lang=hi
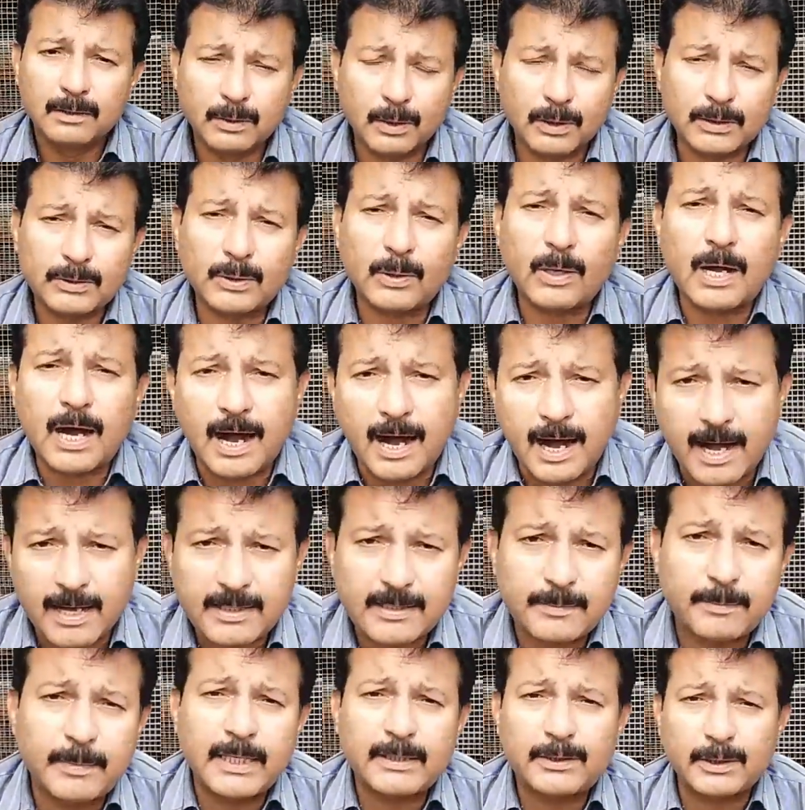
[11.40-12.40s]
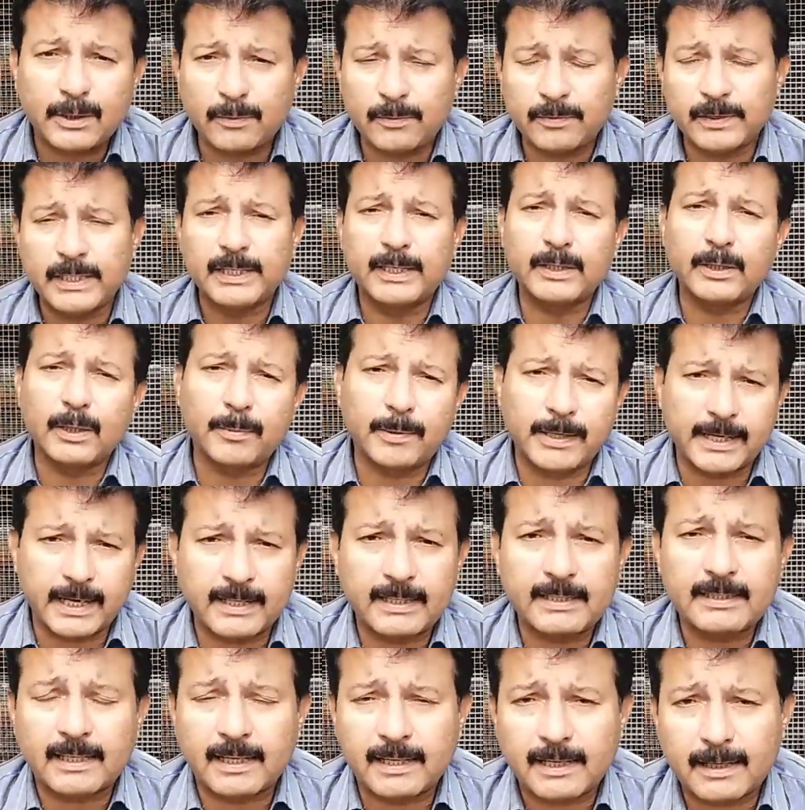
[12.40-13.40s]
दोस्तों आज मैं जो वीडियो
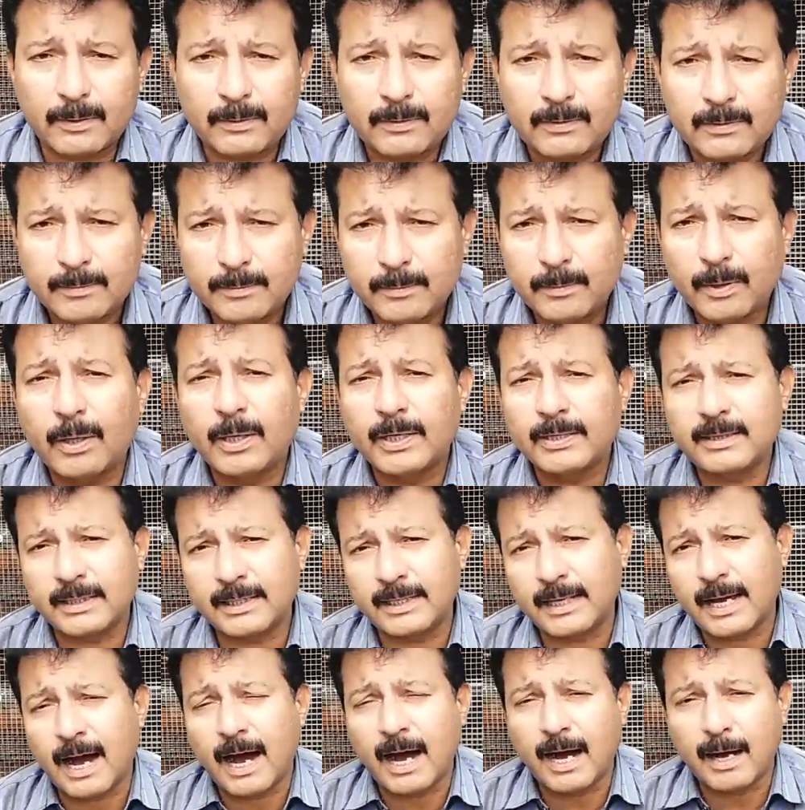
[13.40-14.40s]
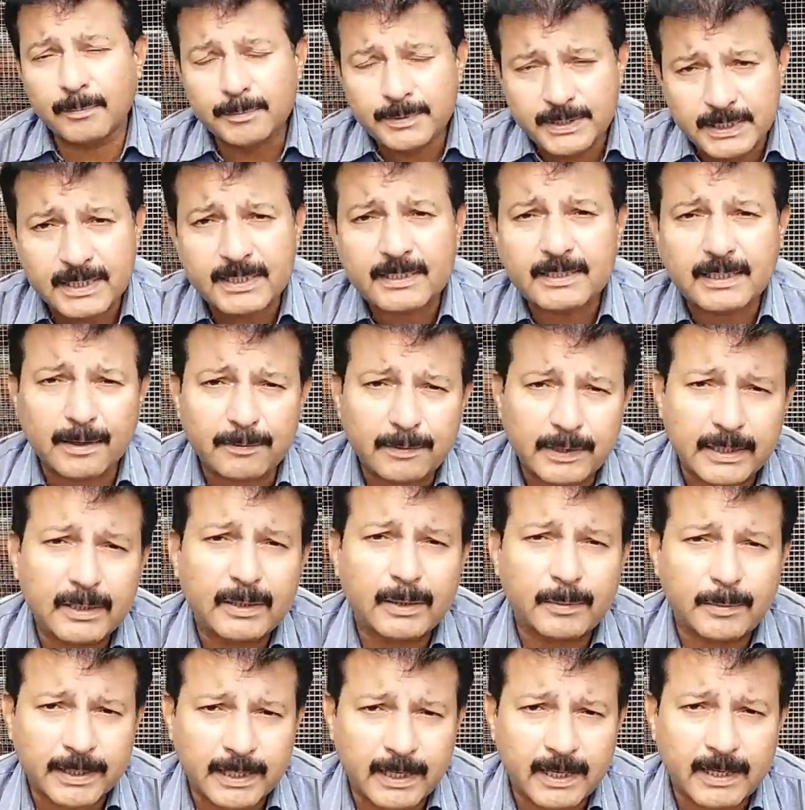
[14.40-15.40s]
बनाने जा रहा हूं बहुत ही आम चीज़ का
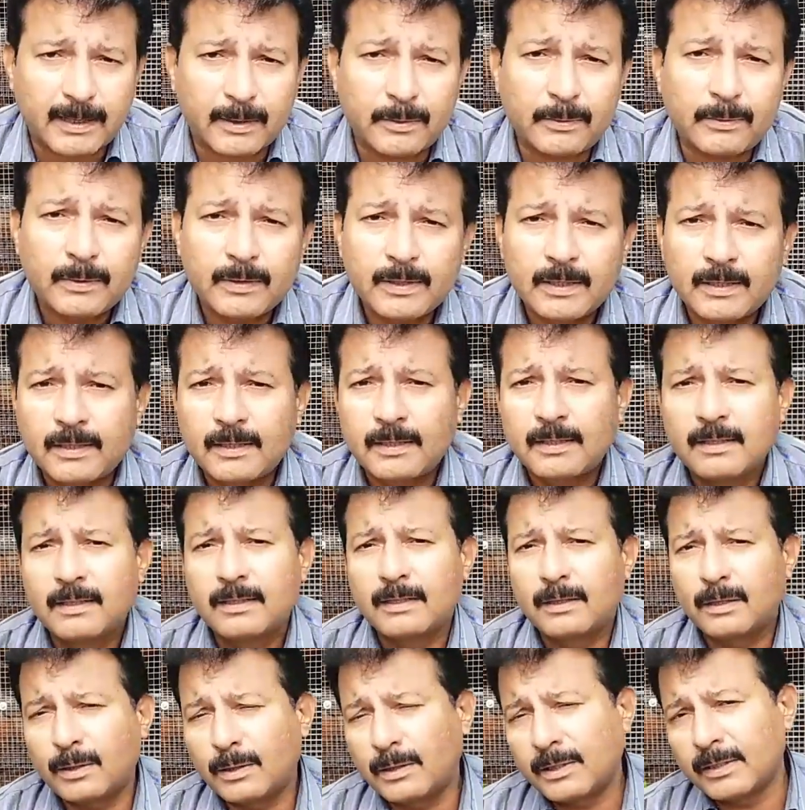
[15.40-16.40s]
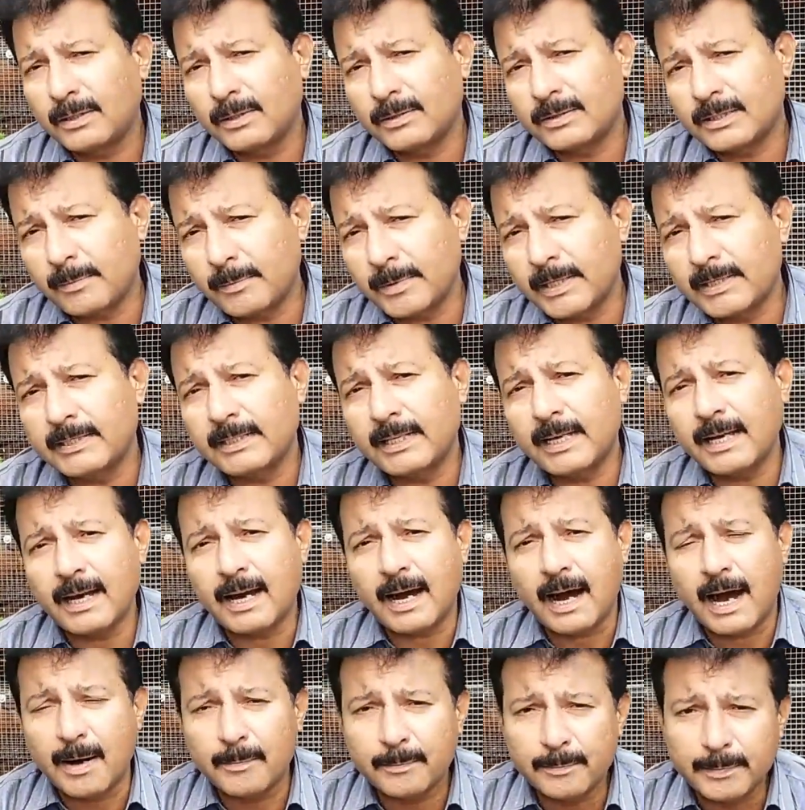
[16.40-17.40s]
वीडियो बना रहा हूँ और ये समझिए
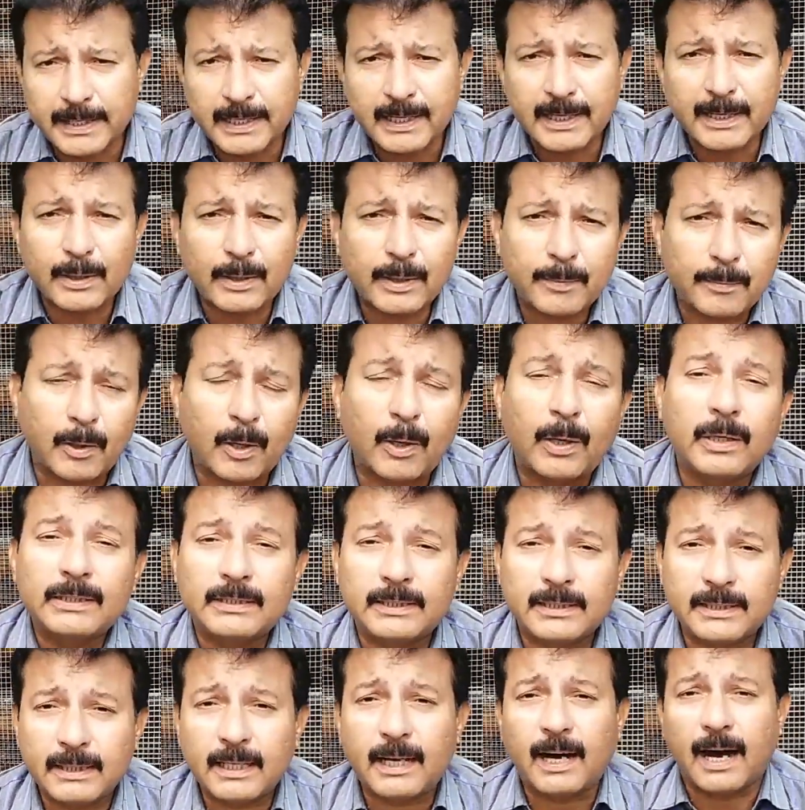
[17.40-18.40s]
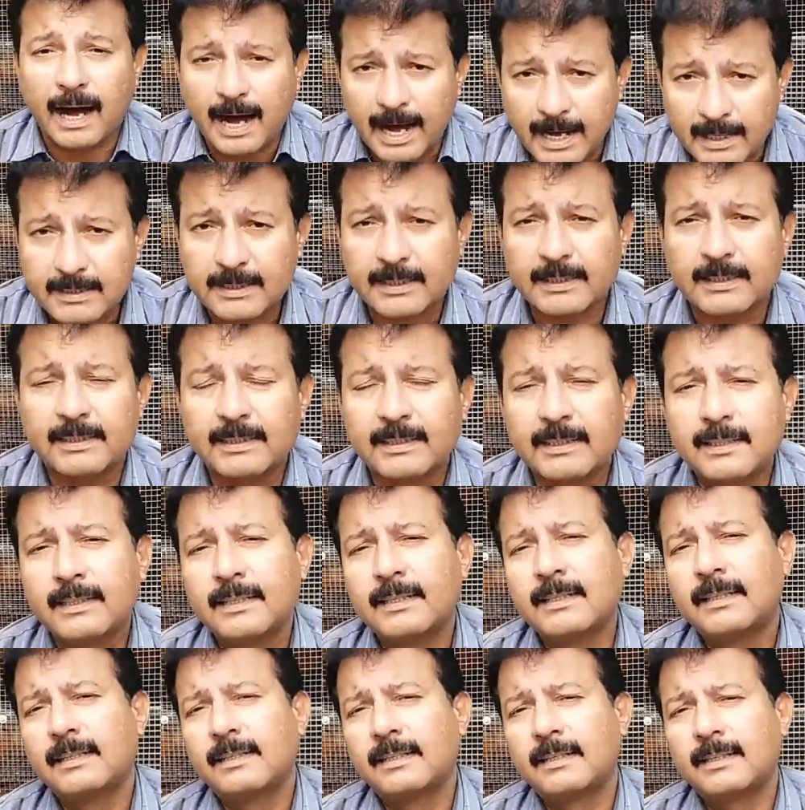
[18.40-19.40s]
आम भी है और बहुत ही ख़ास है
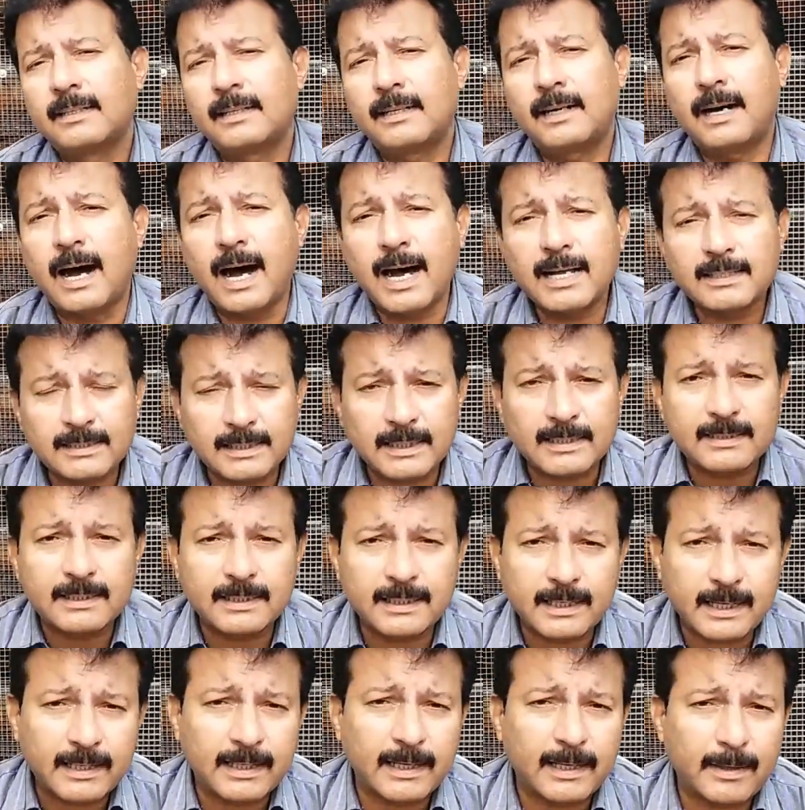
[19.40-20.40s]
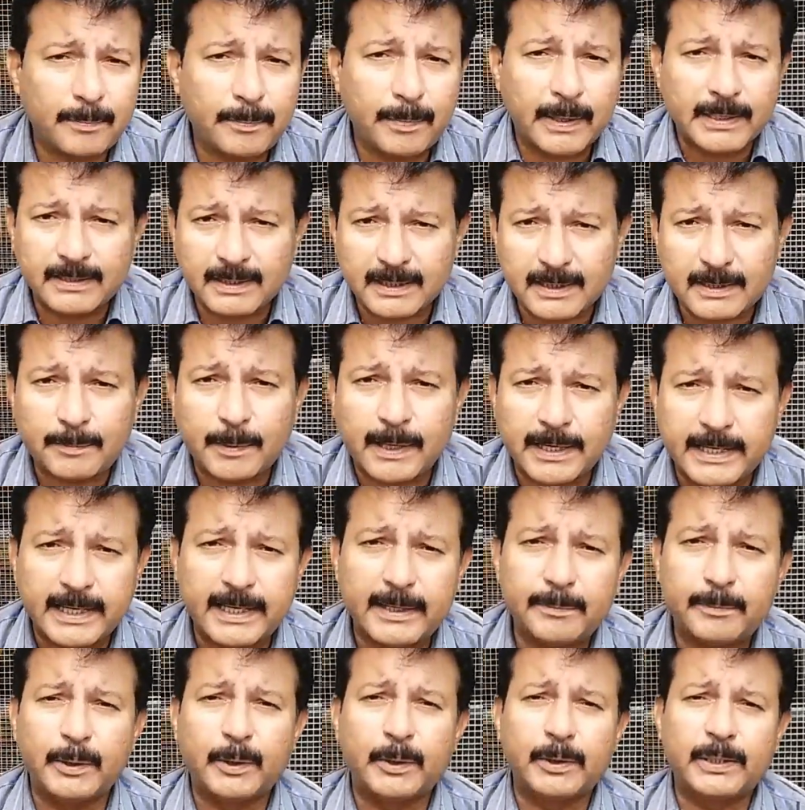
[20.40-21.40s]
ख़ास ऐसी है कि बजीज बर्ड
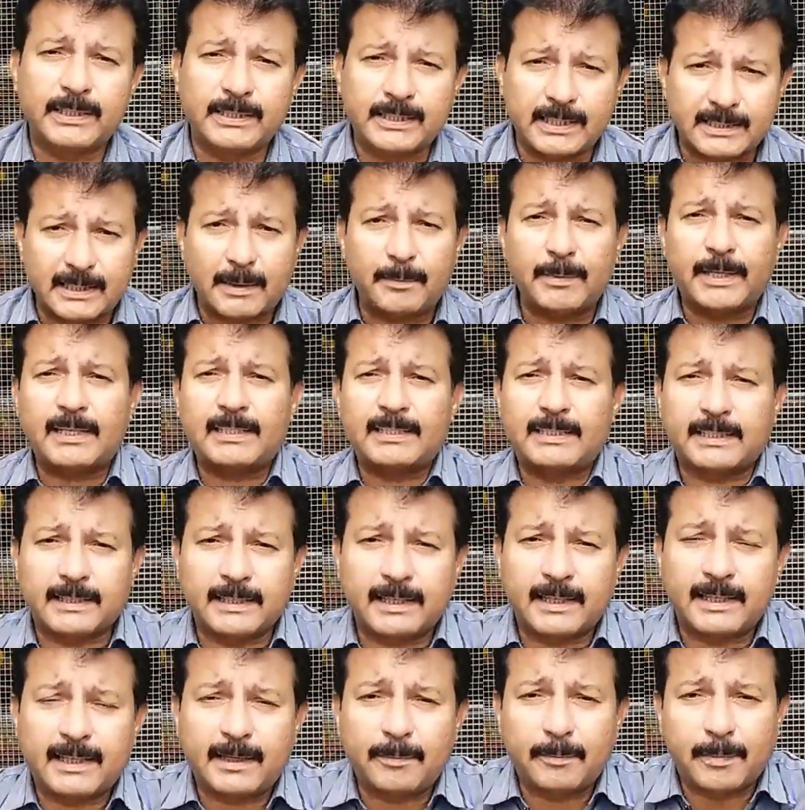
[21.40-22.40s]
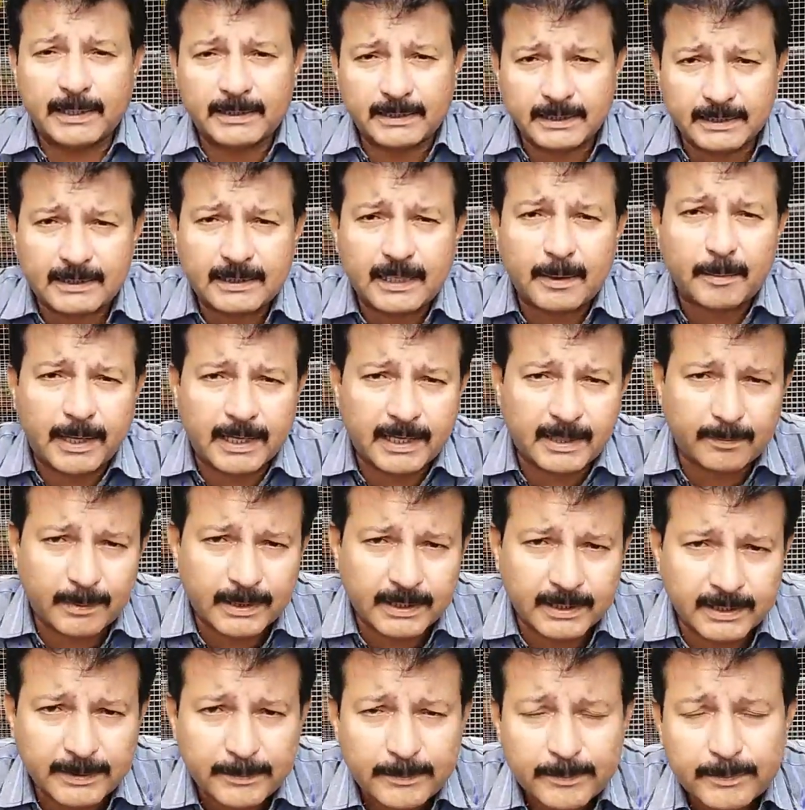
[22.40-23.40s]
एंड ब्यूटी जैसा मेरा चैनल है बजीज़ के बारे
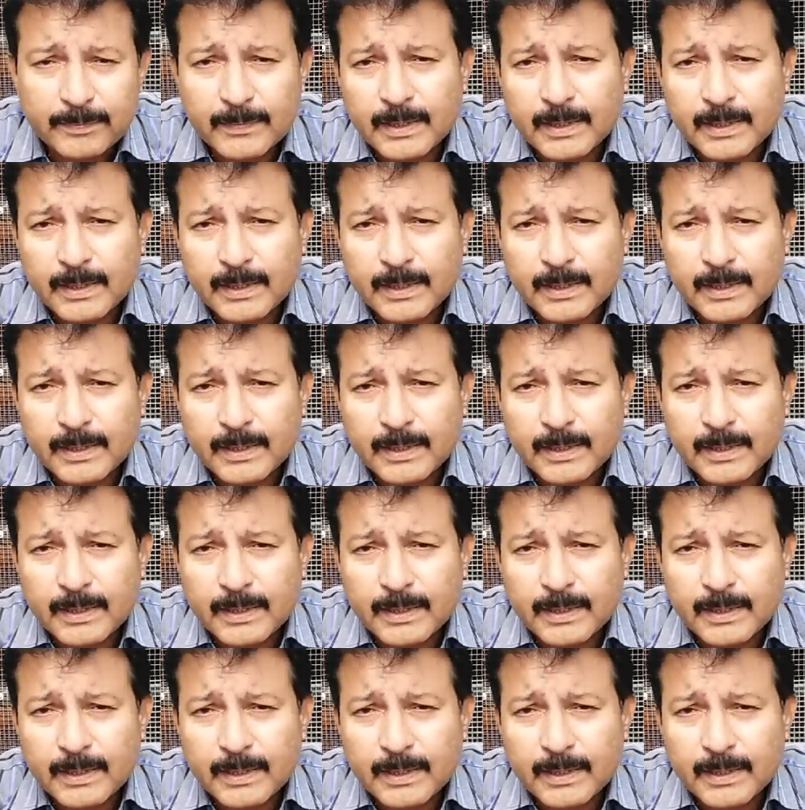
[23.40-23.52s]
में है